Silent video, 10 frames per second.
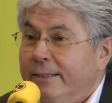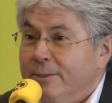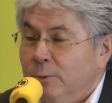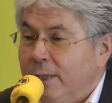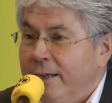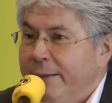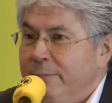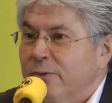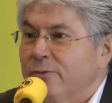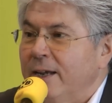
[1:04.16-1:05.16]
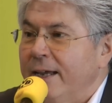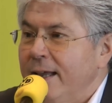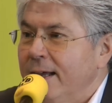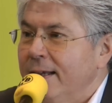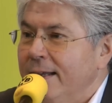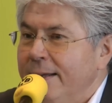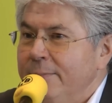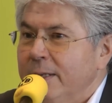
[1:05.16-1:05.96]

des Unternehmens Flyer Alarm,